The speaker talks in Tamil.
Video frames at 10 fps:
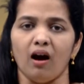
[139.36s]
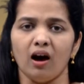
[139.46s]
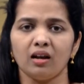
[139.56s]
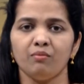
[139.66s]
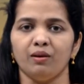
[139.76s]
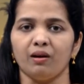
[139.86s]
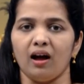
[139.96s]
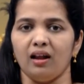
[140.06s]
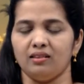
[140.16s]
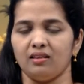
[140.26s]
ஆரம்ப
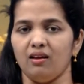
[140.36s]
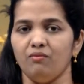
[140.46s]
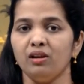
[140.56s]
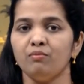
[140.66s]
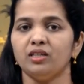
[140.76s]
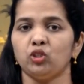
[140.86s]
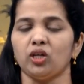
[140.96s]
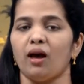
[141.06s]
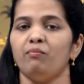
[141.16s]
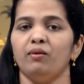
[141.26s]
காலத்தில் வில்பர்
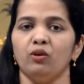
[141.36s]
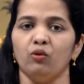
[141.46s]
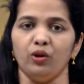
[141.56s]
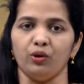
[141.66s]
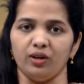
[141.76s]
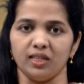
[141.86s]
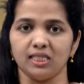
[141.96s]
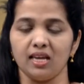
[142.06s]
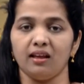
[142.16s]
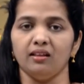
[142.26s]
சாப்மனோடு கூட
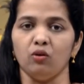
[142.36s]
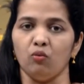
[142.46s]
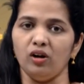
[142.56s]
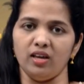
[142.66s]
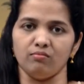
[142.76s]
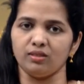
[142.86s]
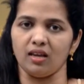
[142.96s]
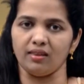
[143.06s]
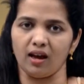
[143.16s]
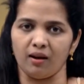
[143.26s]
சேர்ந்து ஊழியம்
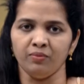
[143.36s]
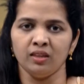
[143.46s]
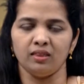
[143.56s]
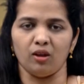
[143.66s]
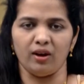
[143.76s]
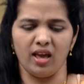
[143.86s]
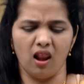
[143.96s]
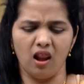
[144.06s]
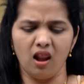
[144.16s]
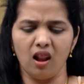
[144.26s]
செய்தார் தன்னுடைய
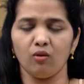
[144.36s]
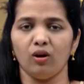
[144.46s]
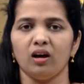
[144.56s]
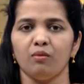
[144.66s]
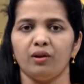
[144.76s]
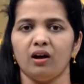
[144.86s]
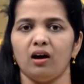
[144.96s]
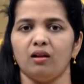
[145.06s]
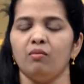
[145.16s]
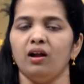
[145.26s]
எல்லா உலக
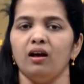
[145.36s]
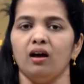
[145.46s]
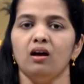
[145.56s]
பிரகாரமான